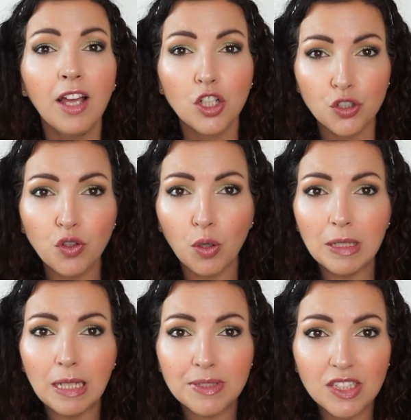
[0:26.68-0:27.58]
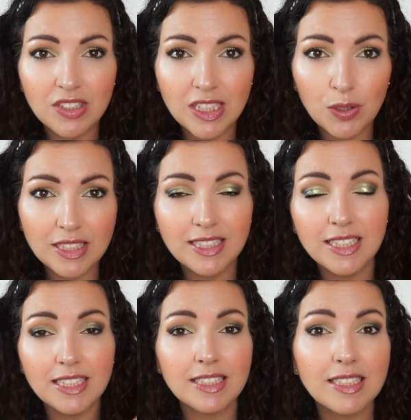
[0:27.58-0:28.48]
Je vous remets la petite vidéo
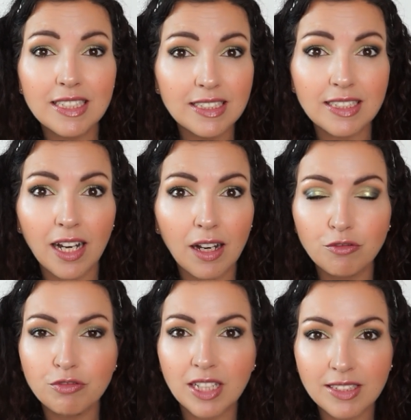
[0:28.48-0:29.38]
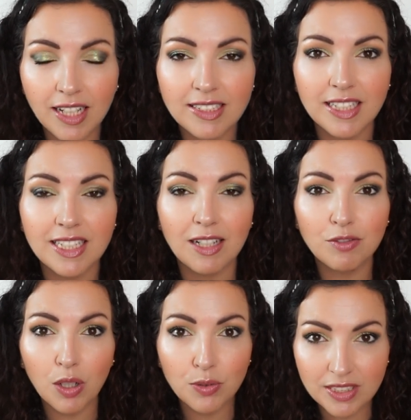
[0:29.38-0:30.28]
ici si ça vous intéresse d'aller la
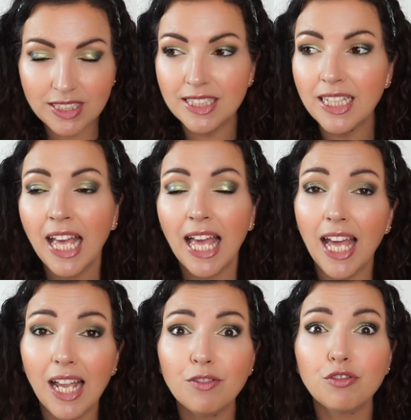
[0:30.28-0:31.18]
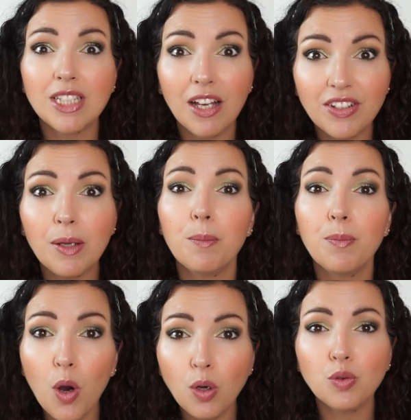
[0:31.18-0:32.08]
voir aussi. Elle vous avait
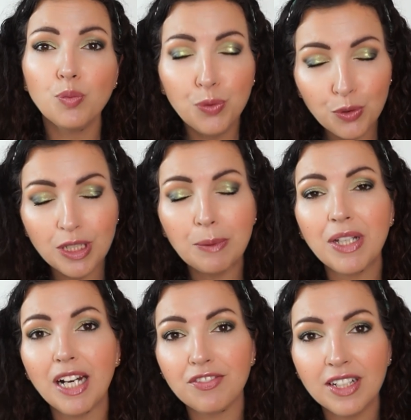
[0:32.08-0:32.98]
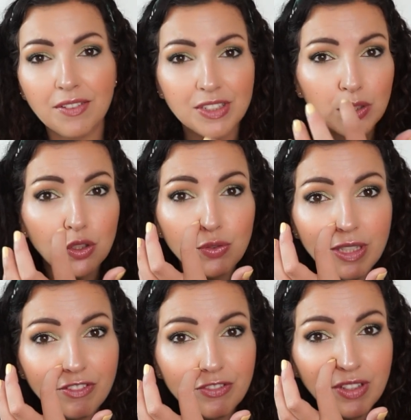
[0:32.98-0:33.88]
beaucoup plu, et puis à la fin de la vidéo, je vous
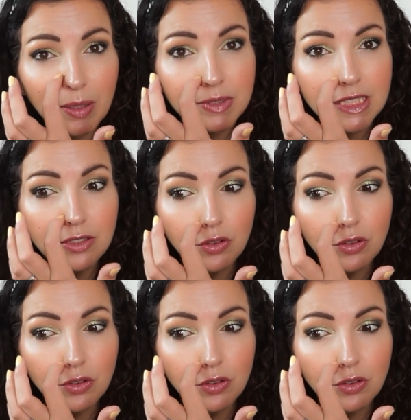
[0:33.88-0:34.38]
avais fait un petit...